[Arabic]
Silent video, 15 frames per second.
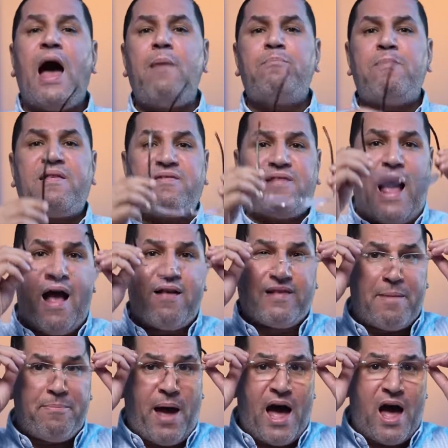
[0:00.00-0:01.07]
أما الساعة
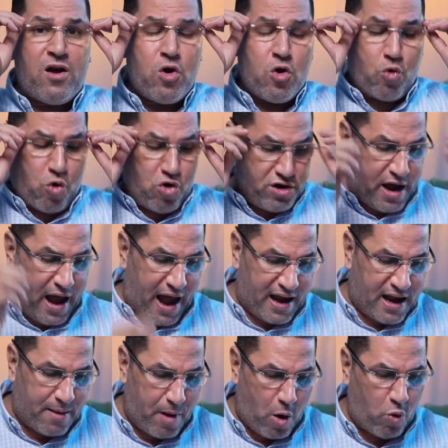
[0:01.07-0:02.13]
سبعة كنا
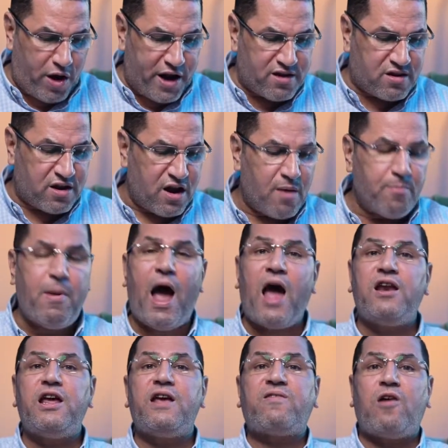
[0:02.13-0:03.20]
على موعد مع
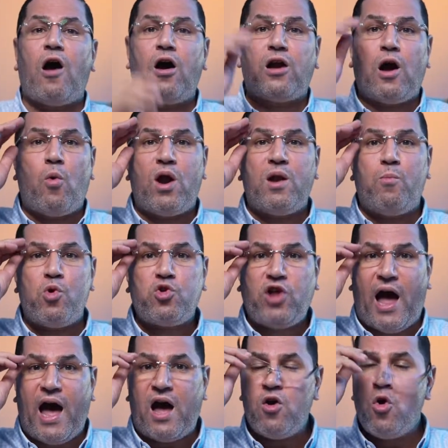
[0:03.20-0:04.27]
الإثارة
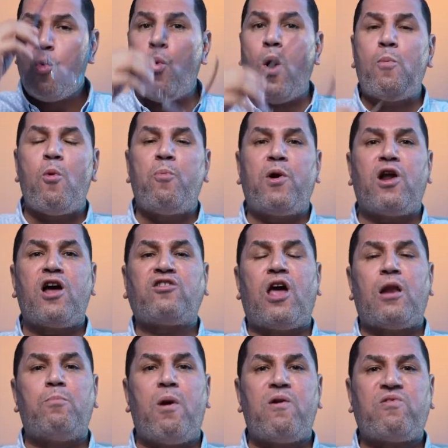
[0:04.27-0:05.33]
والمتعة ومباراة
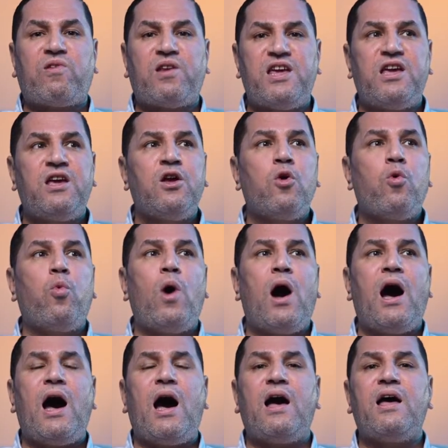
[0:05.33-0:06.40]
المصري
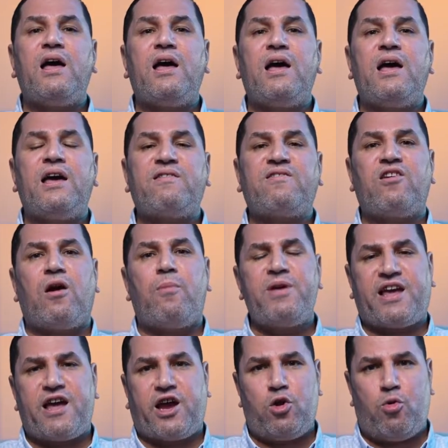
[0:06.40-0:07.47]

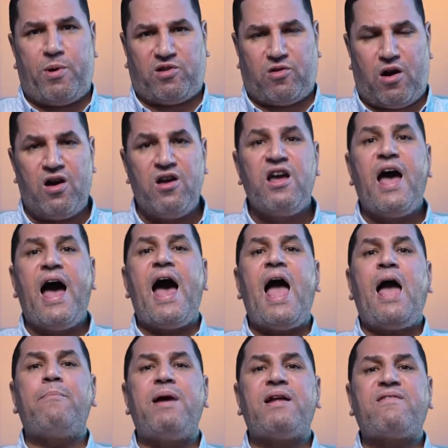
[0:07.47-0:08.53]
وسيراميكا كيلوباترا
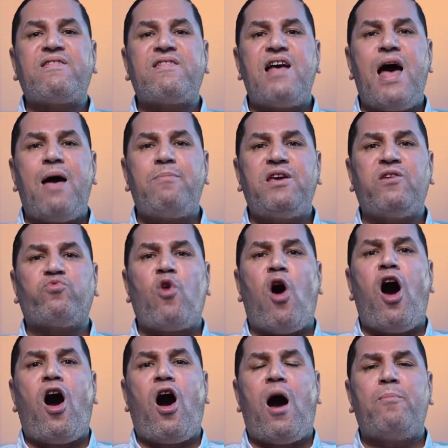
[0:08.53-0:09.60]
أحمد سامي
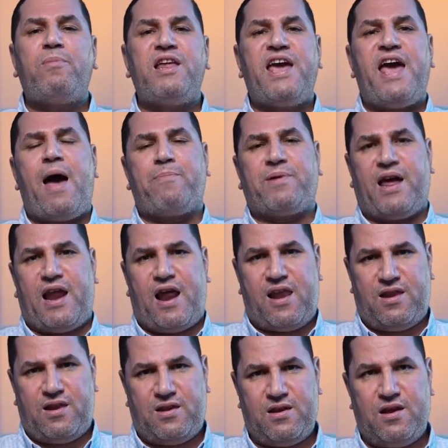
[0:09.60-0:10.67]
طقم لإيهاب جلال